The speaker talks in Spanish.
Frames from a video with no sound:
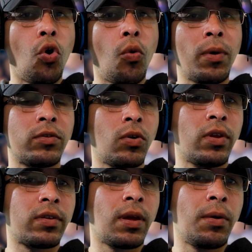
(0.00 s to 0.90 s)
o
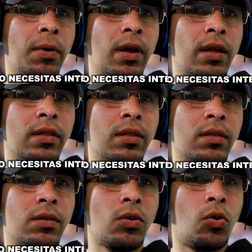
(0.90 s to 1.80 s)
personas que viven
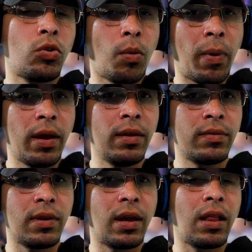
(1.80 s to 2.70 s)
en otro
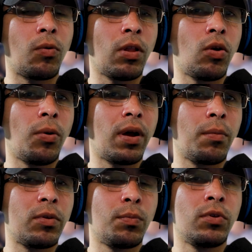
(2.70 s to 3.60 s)
país en el cual no hablan el
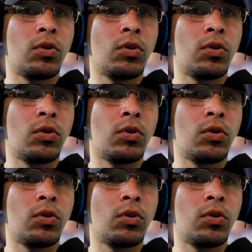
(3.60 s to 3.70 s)
mismo